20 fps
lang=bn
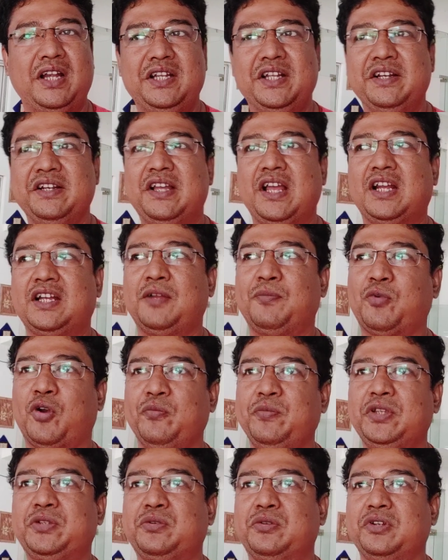গার্ডিয়ানকে একটা
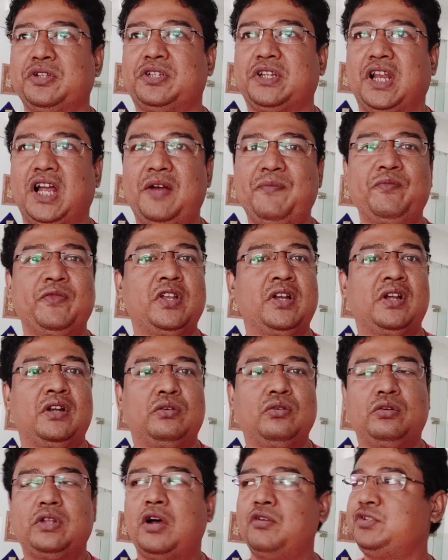প্রমিস করেছিলাম
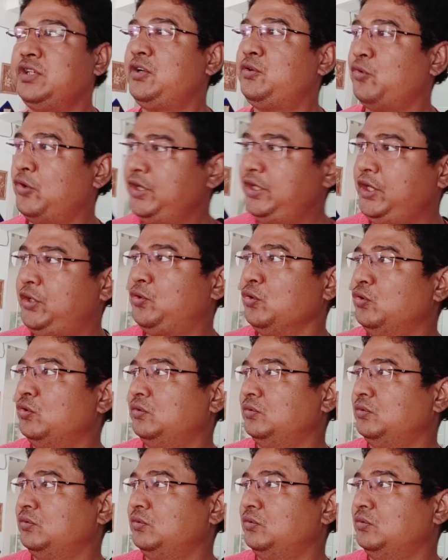টু থাউজেন্ড টোয়েন্টি টু